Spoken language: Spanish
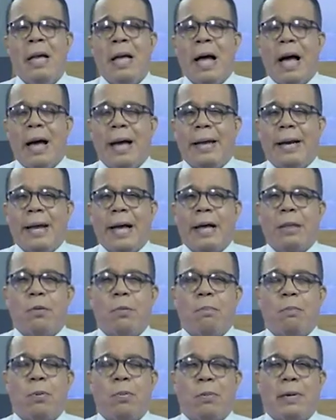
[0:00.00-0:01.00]
aireado
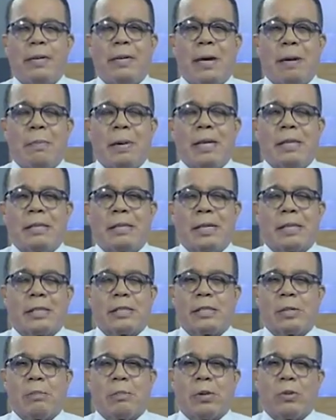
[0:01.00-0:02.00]
públicamente, que
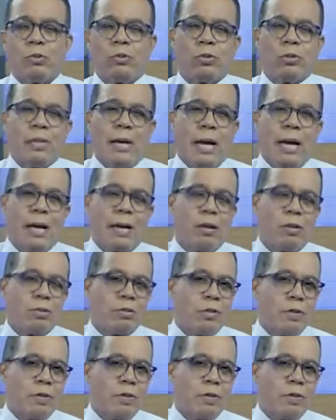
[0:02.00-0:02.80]
se producirán en los